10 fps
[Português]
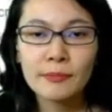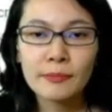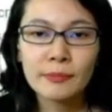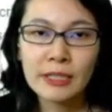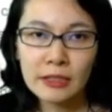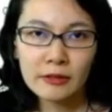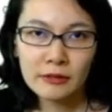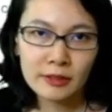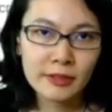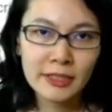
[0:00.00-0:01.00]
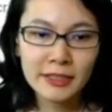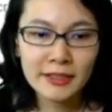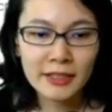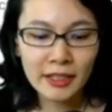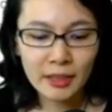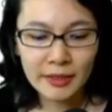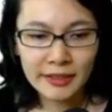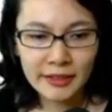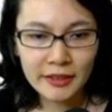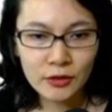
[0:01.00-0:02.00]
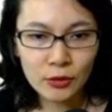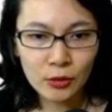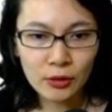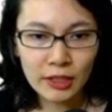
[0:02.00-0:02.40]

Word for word: porque eu esqueci, acabei esquecendo de colocar